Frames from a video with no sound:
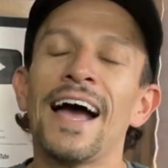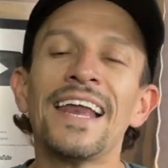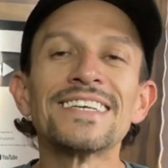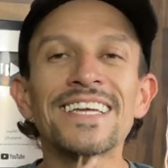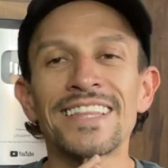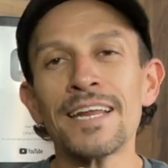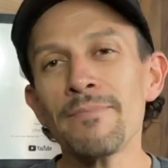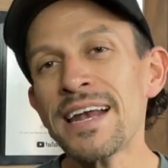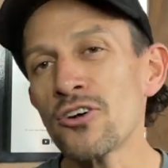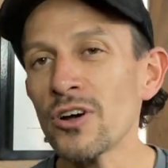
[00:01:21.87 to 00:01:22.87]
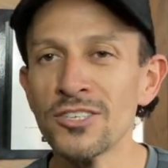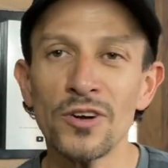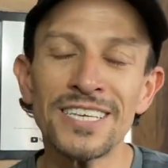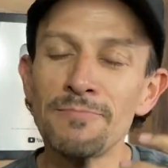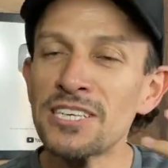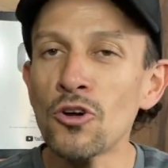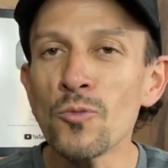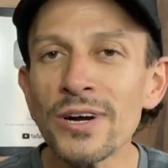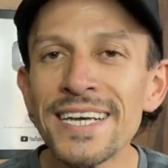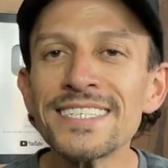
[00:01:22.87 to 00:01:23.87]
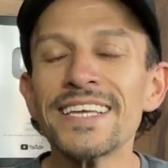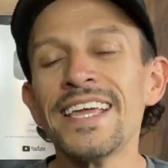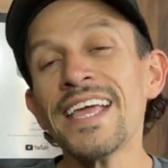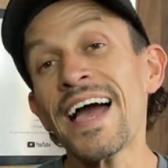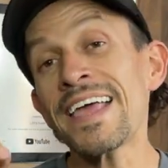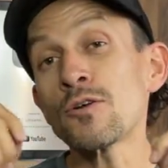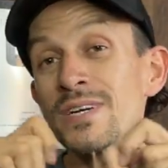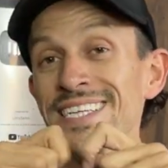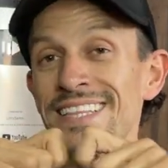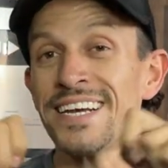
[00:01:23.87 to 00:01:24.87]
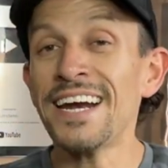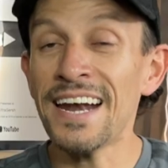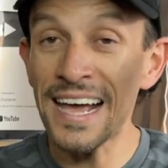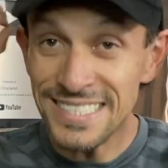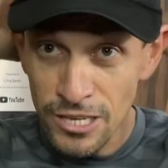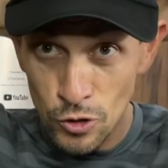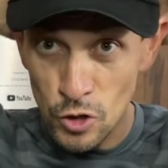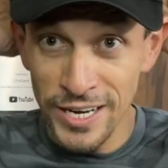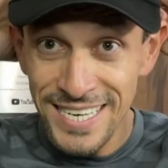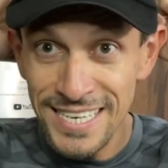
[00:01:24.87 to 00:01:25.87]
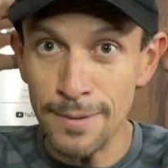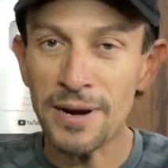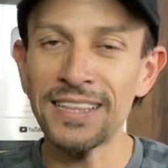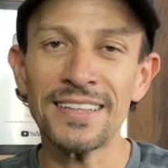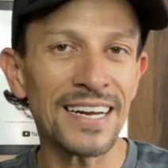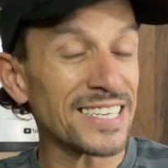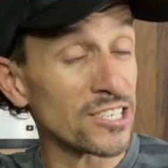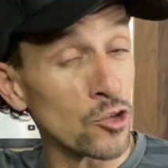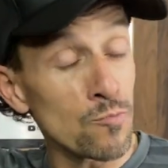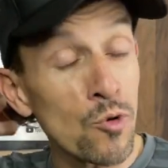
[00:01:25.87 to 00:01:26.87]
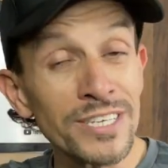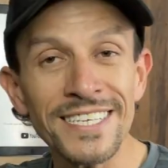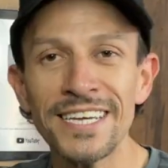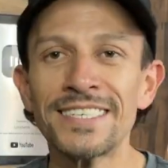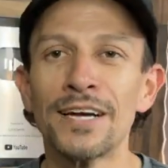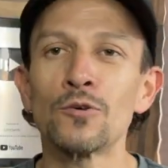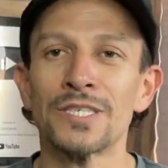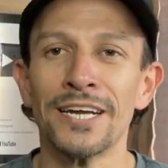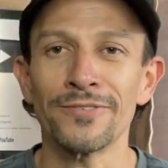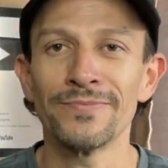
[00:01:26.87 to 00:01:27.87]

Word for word: Hay las que tienen velcro que son las más comunes y hay algunas que tienen elásticos o ligas en la parte de atrás que son muy sencillas de ajustar.